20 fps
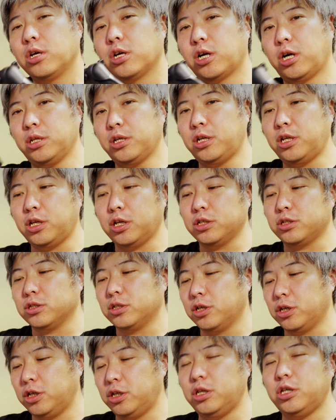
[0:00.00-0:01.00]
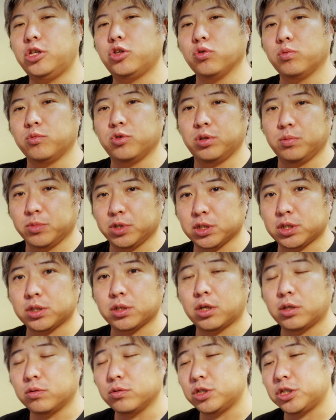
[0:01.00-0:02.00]
かなりですね、いいと思いま
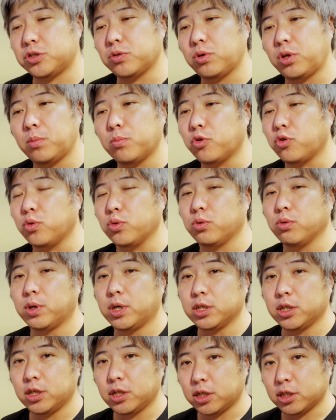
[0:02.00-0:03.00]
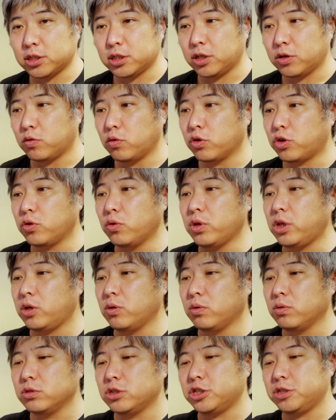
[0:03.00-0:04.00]
す。あの、自撮り棒とかでですね、こう距
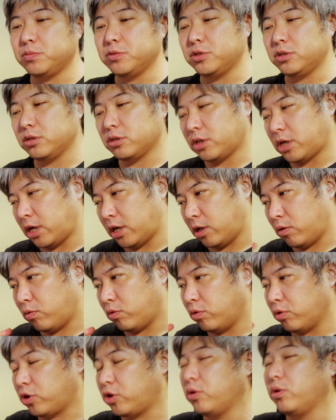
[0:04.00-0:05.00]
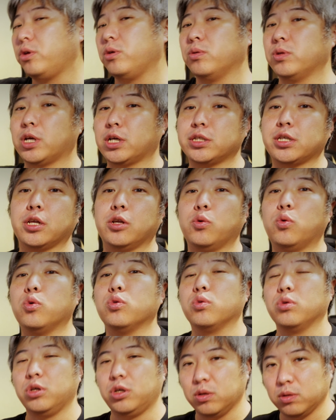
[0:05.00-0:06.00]
離を、自分からのこう距離を出せる
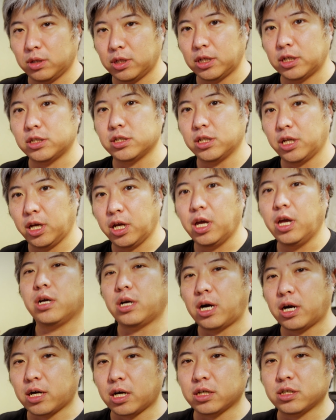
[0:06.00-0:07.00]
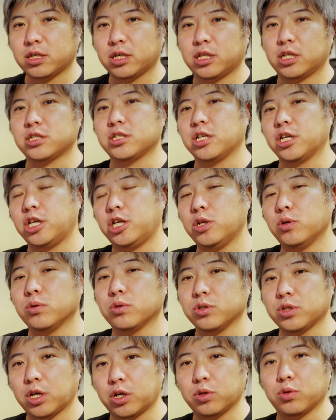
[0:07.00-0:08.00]
ことによってですね、画角がですね、
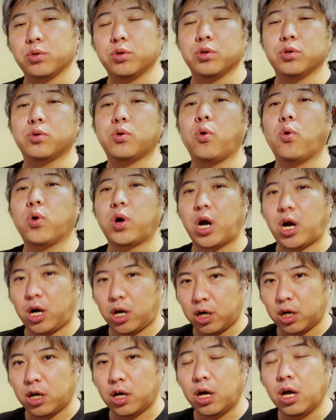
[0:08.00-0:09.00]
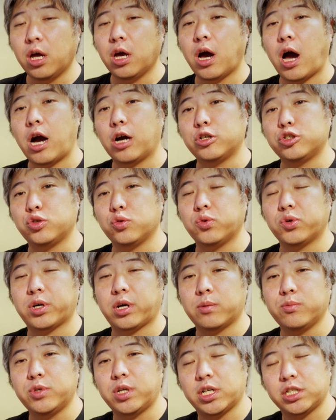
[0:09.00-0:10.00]
広くなるという効果から、
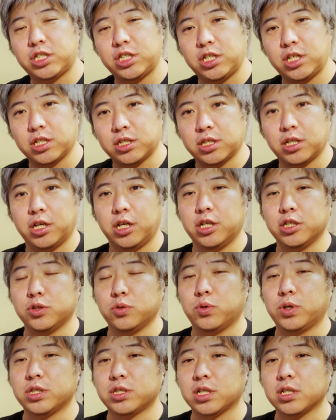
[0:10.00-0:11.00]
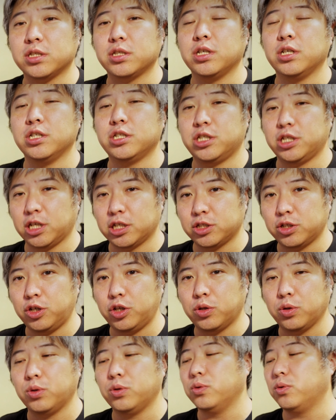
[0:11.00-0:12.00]
アクションカムらしいですね、映像が撮影しやす
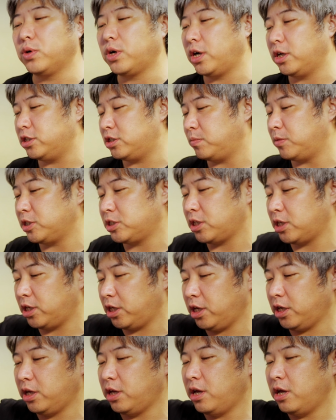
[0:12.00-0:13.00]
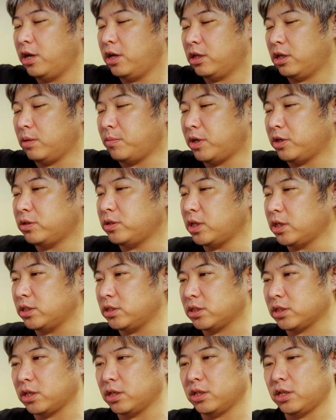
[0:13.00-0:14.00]
いというのを感じましたね。で、まあ、普
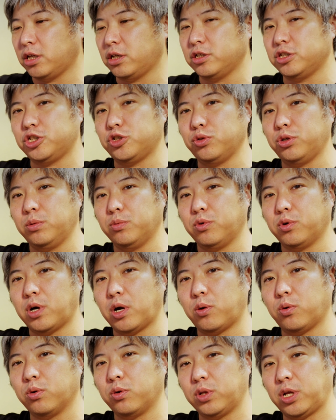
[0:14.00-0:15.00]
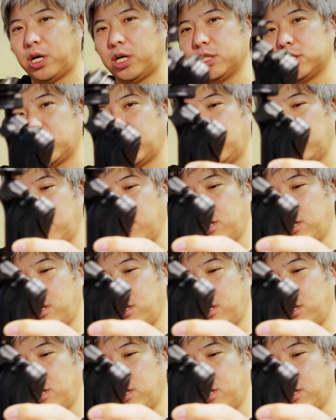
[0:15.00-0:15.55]
段使っている自撮り棒がこの長さ。